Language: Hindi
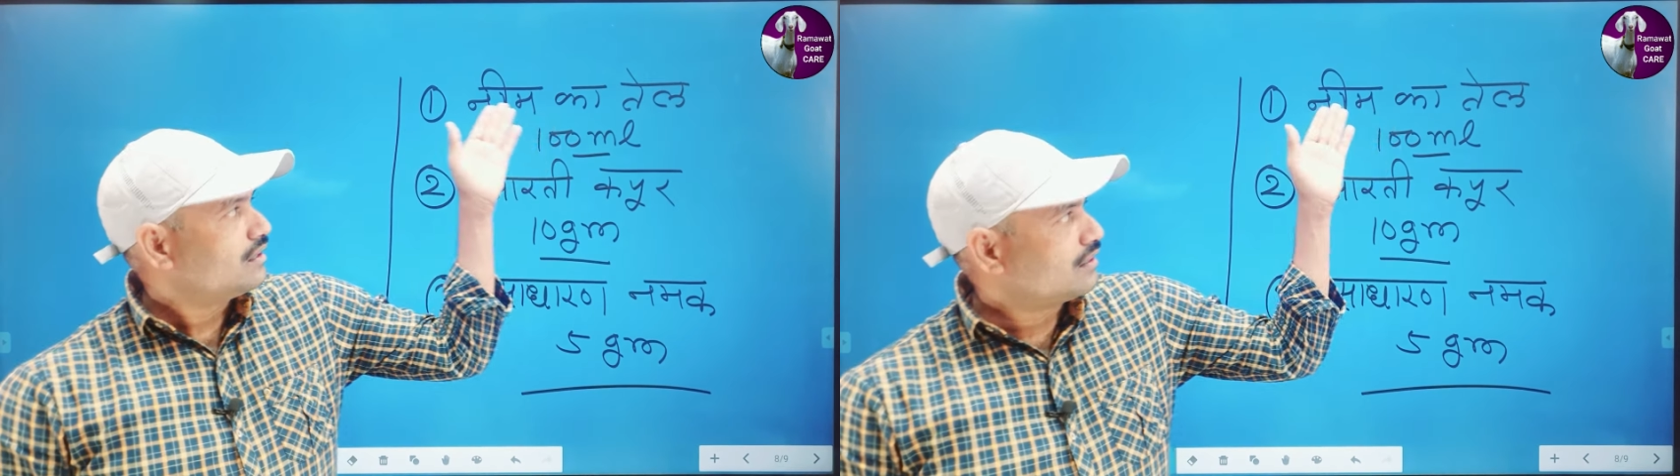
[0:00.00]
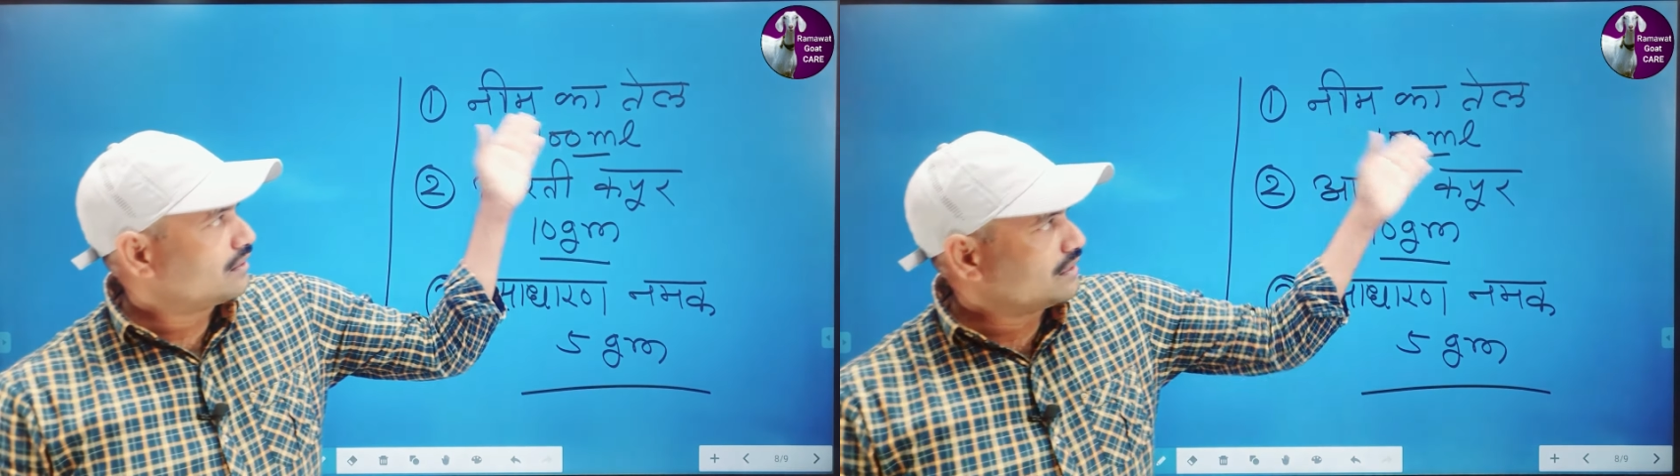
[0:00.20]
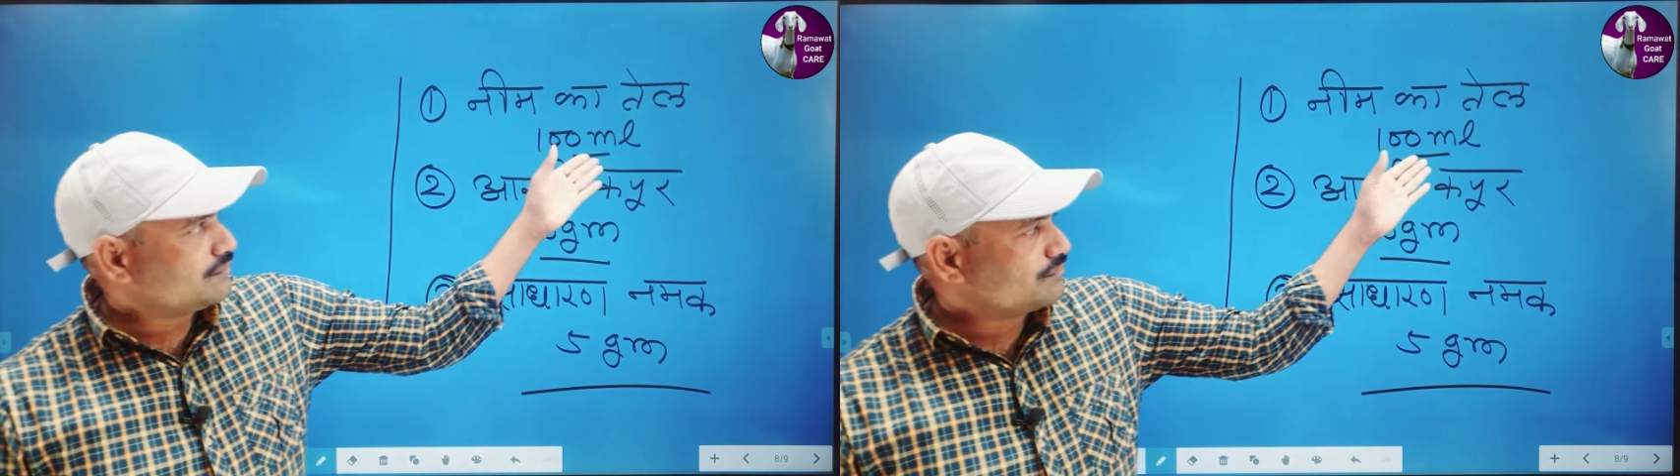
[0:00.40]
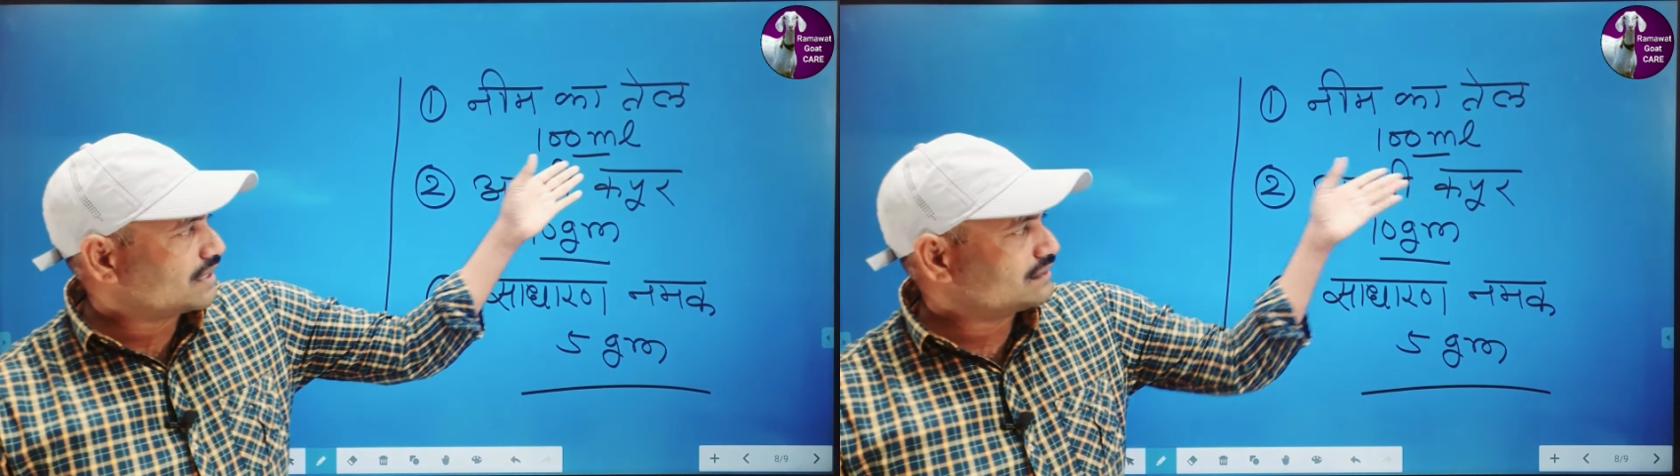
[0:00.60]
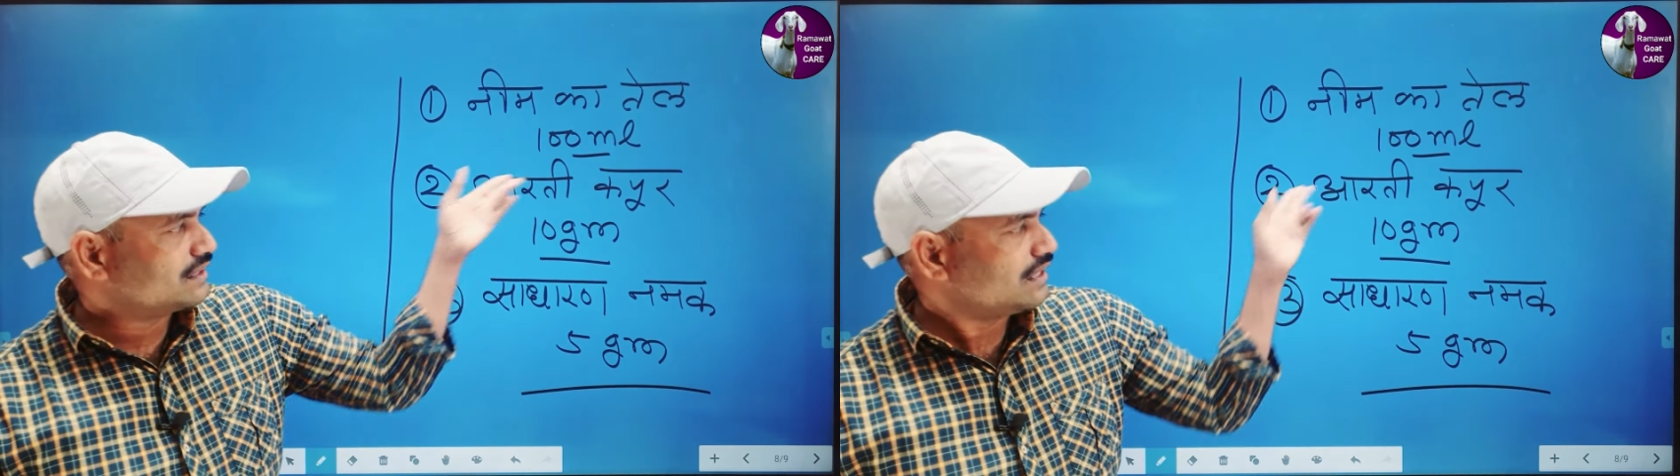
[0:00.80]
नीम
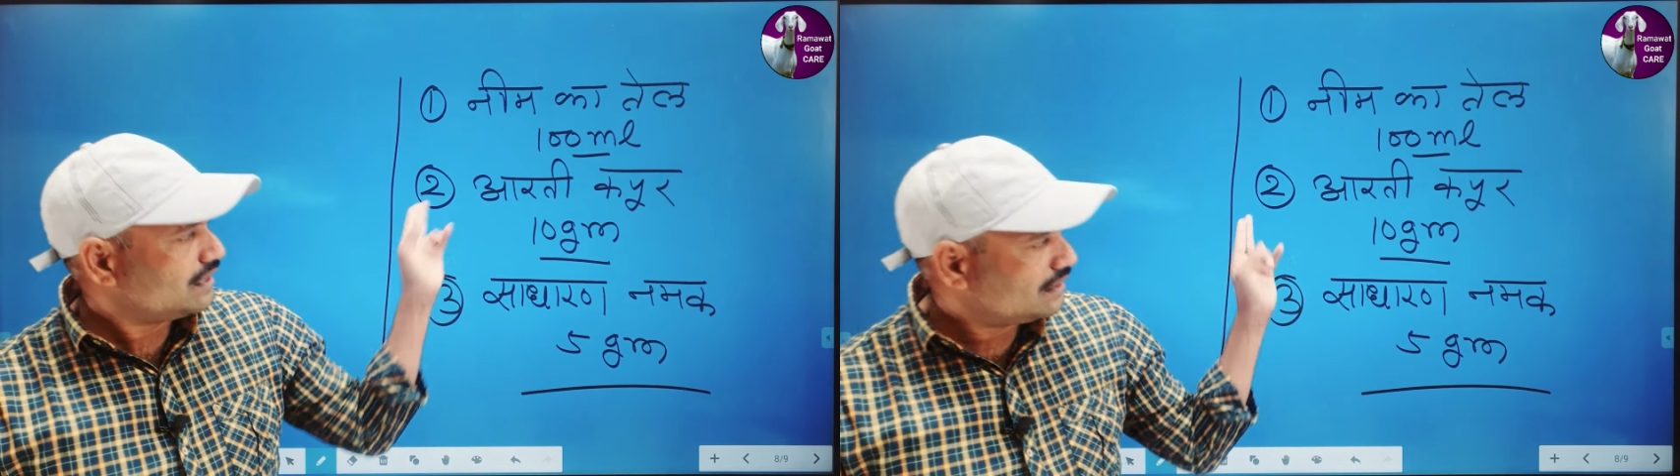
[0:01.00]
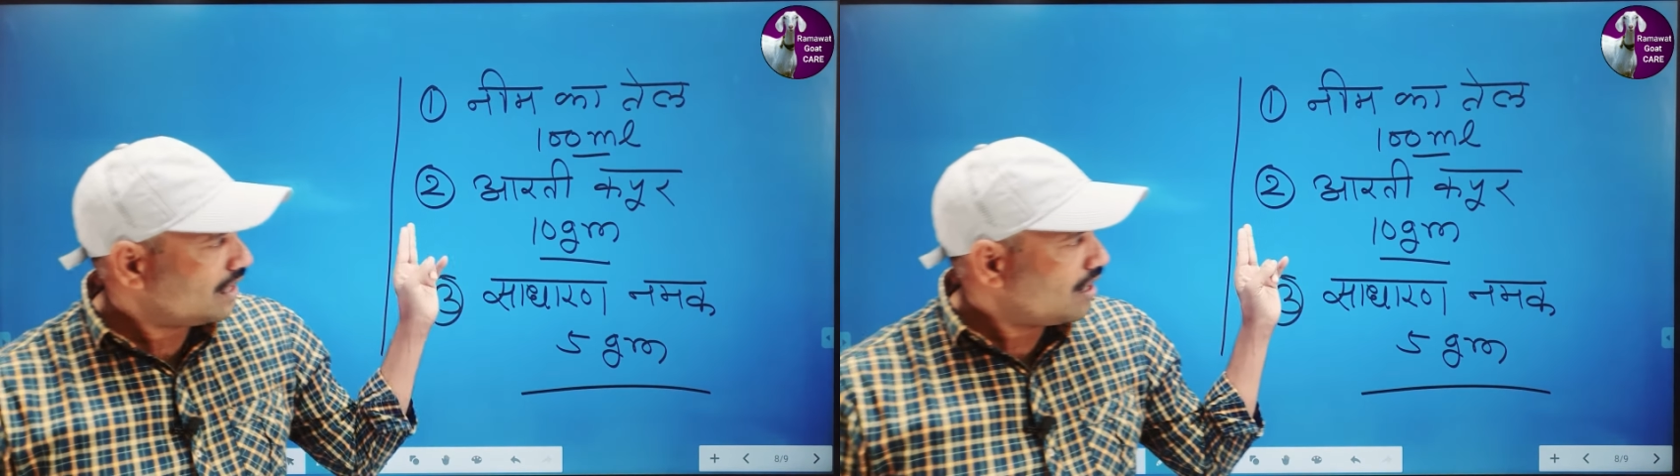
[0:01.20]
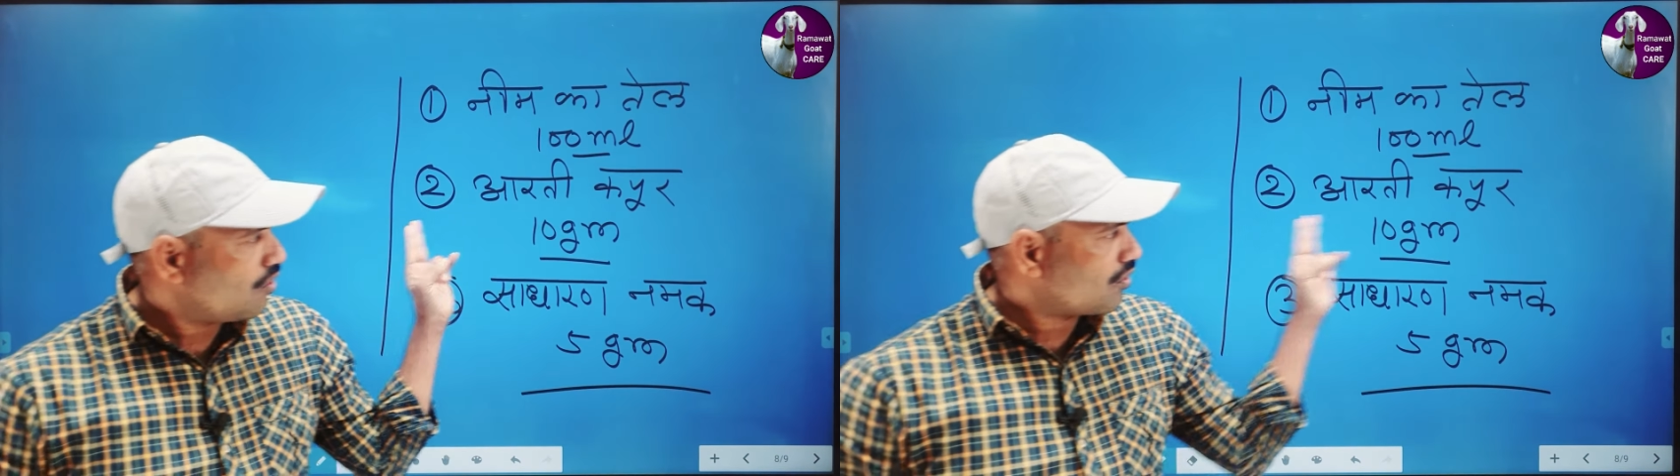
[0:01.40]
का तेल लिया